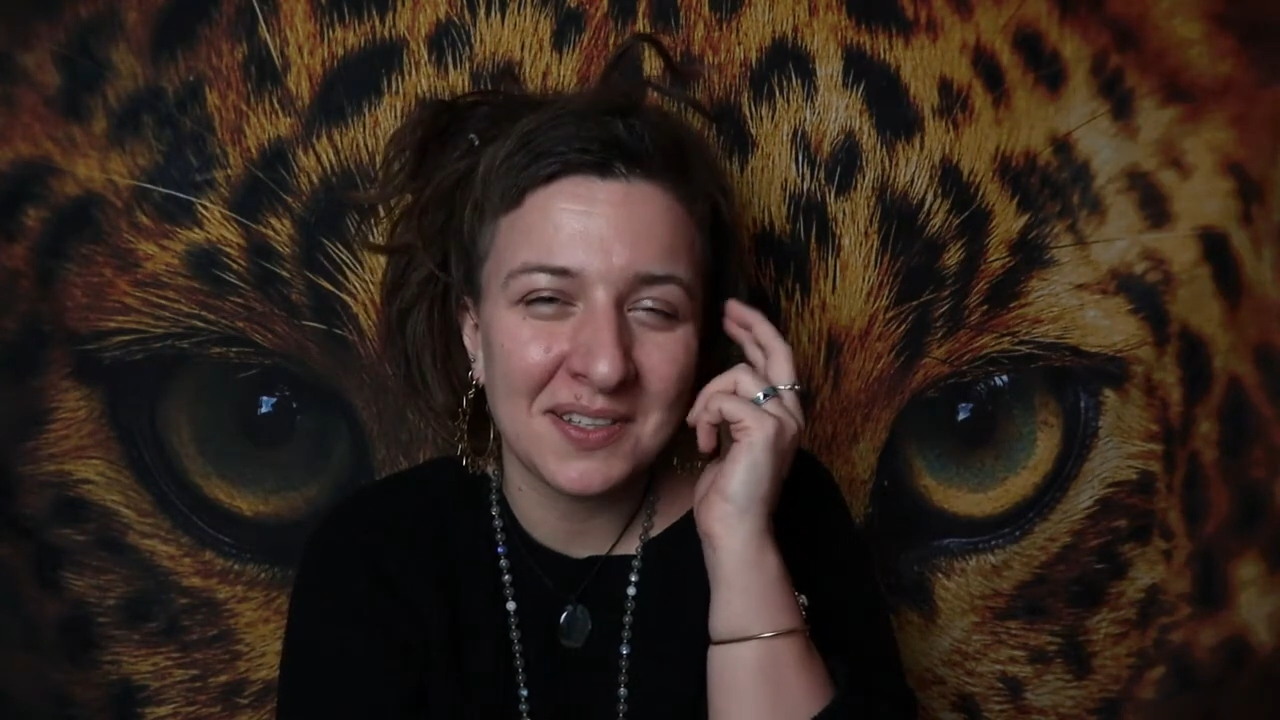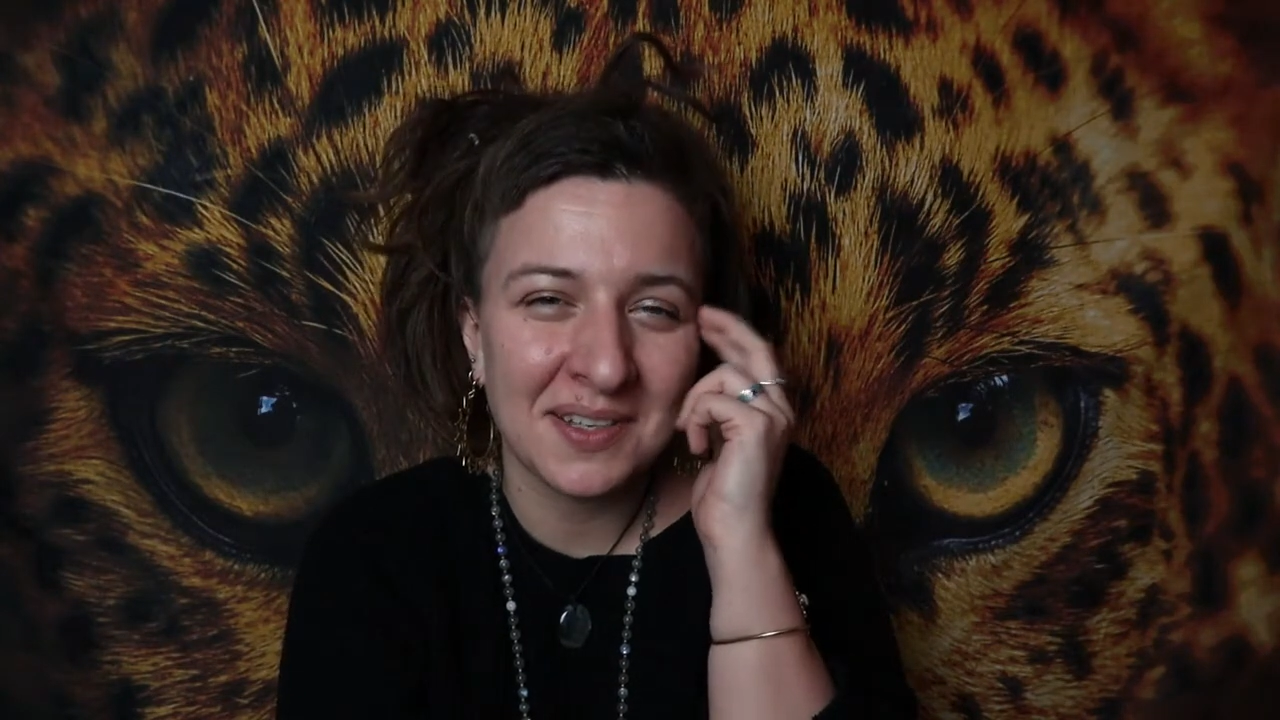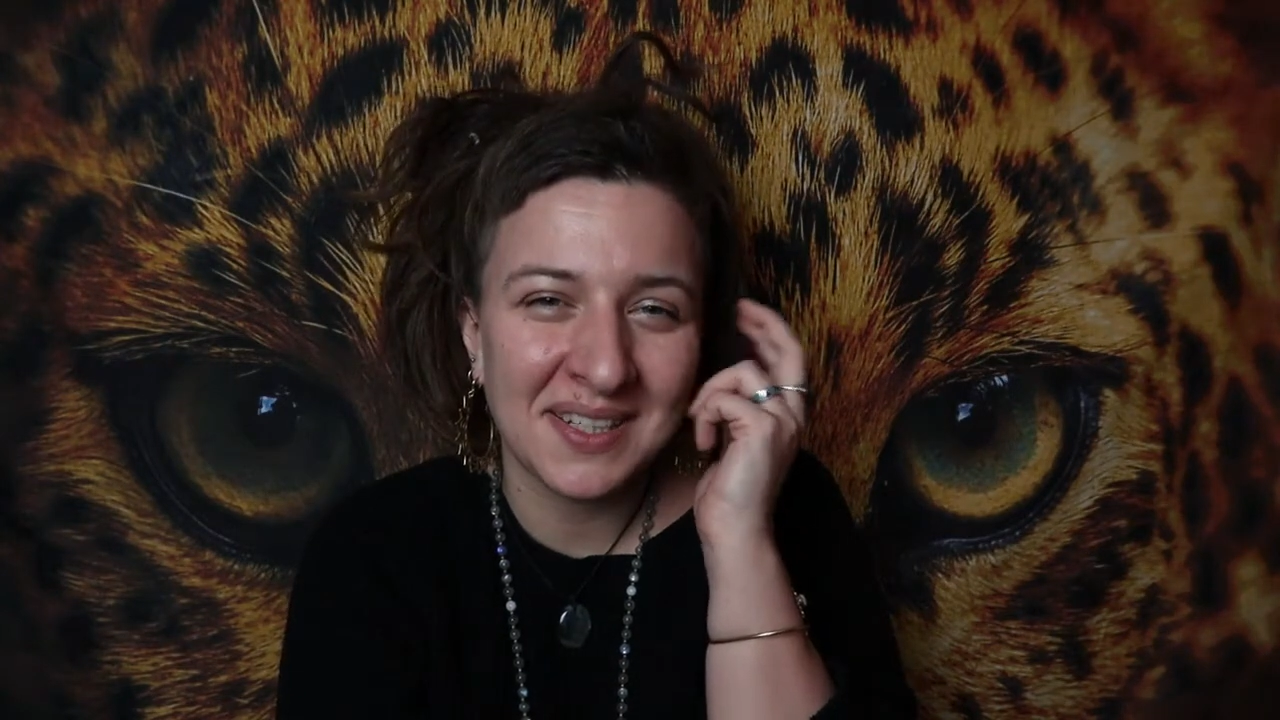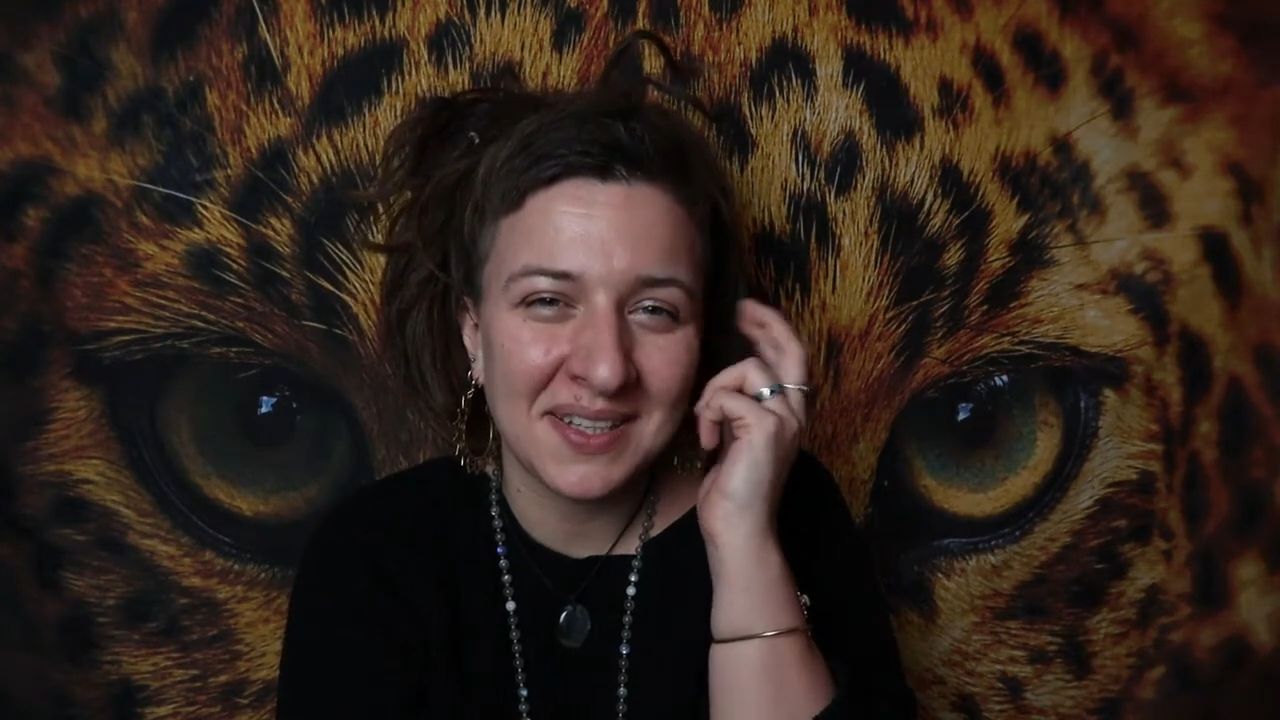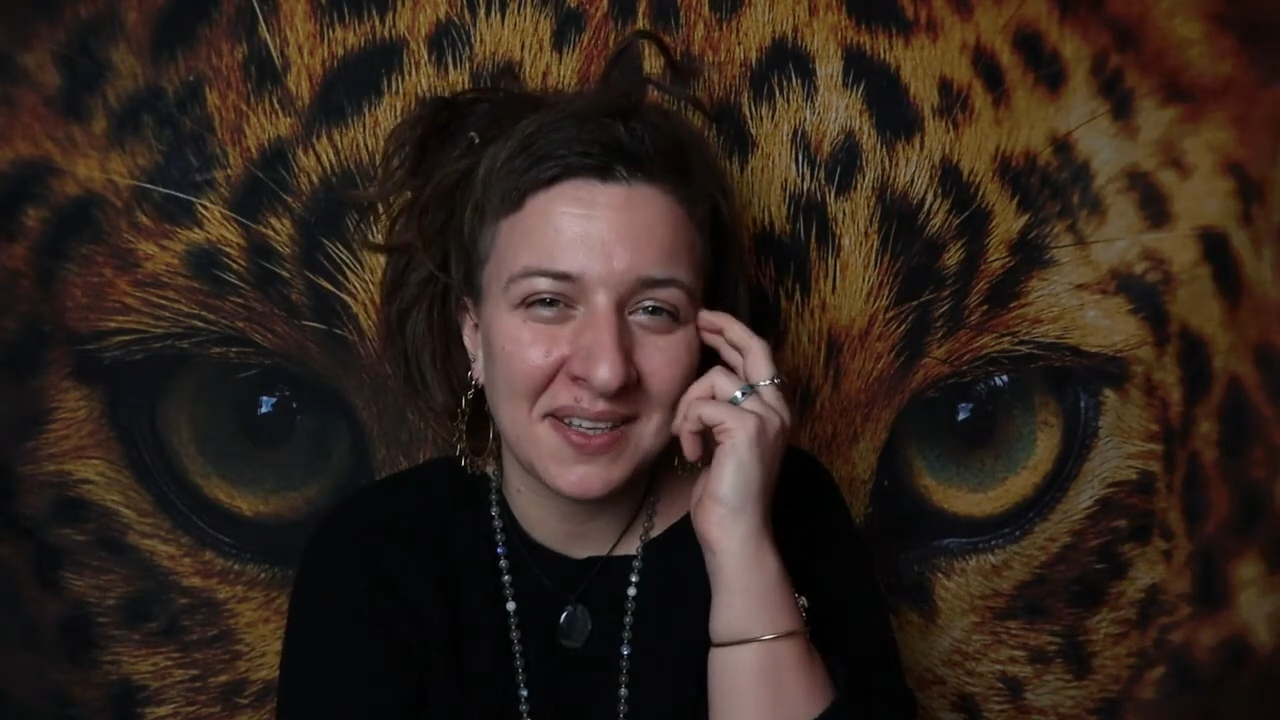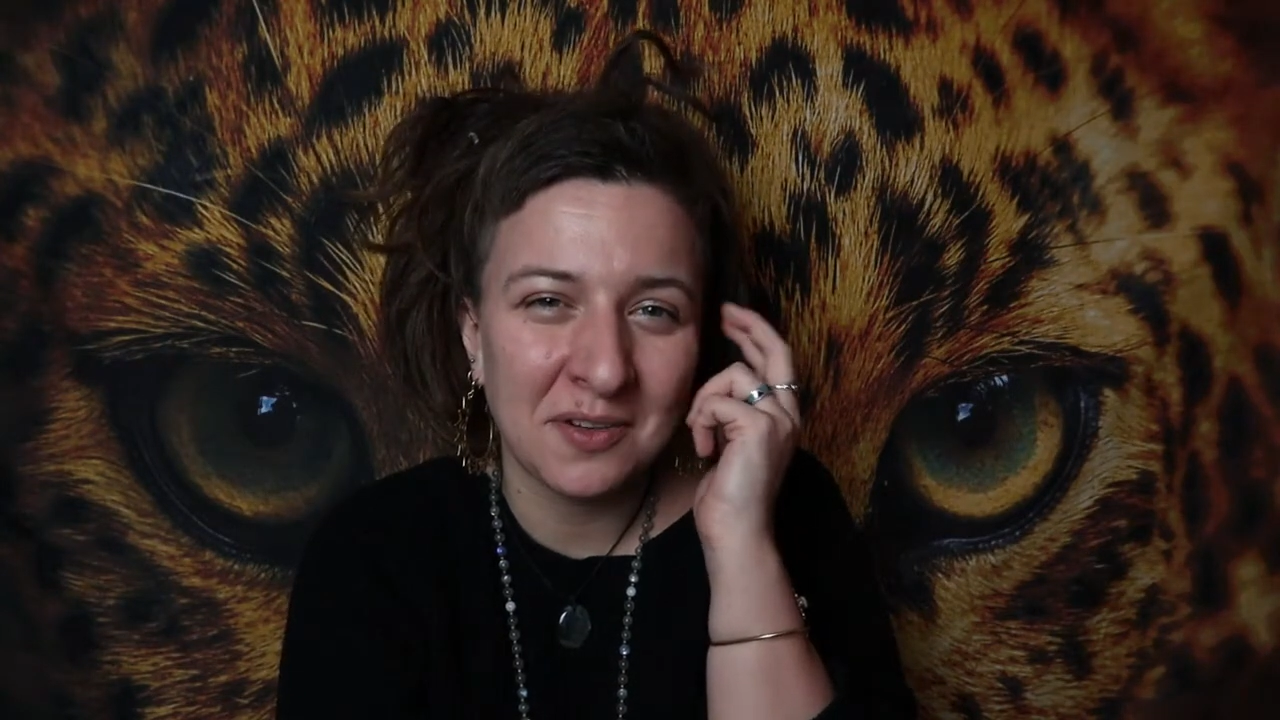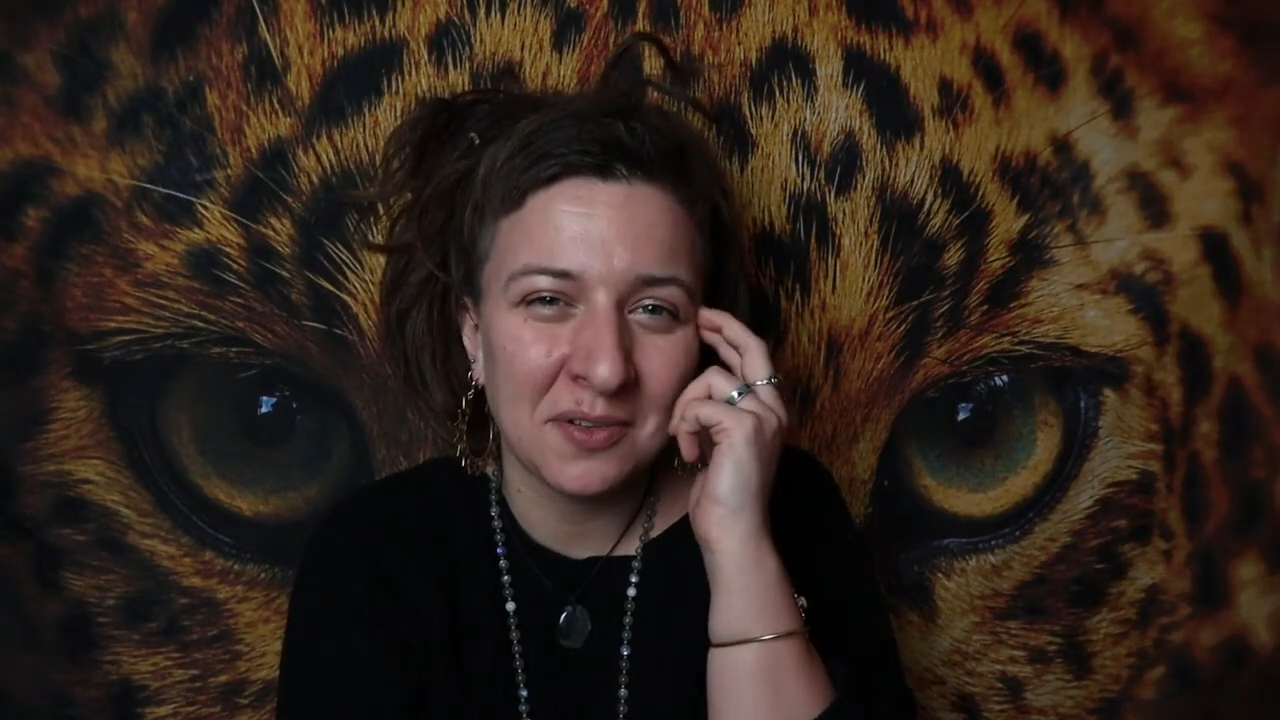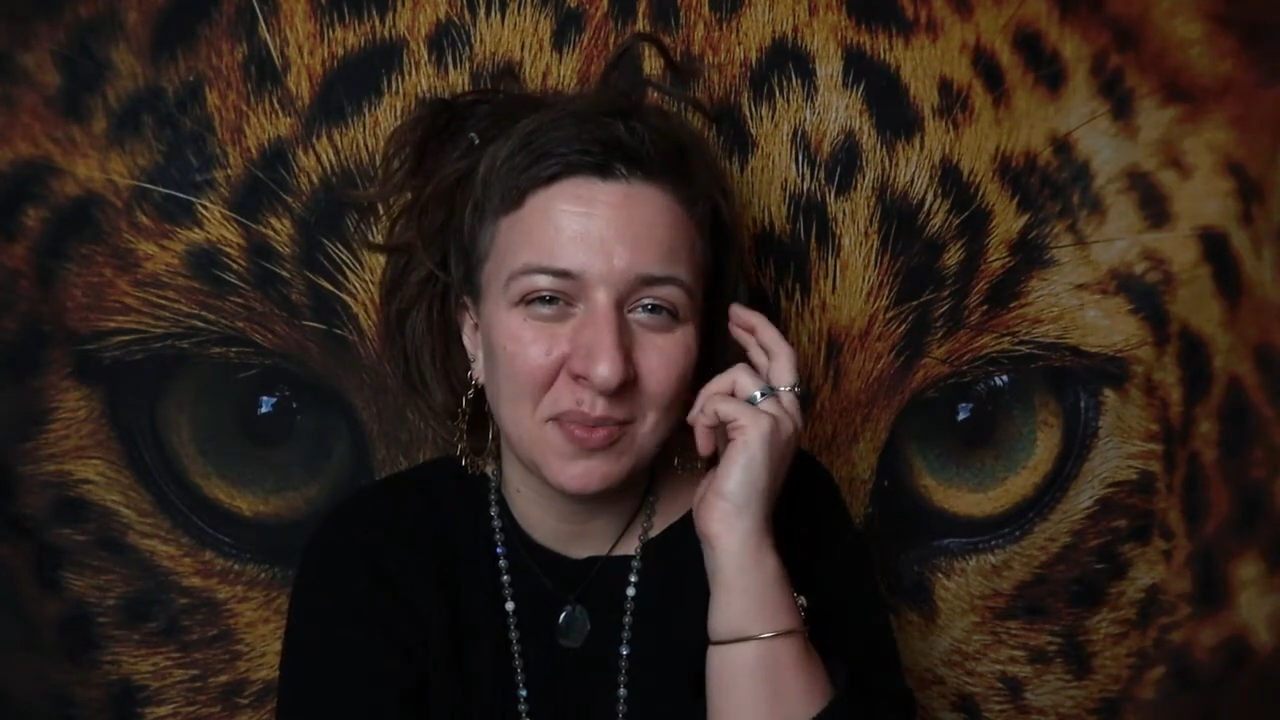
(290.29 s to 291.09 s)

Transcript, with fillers: te zasady od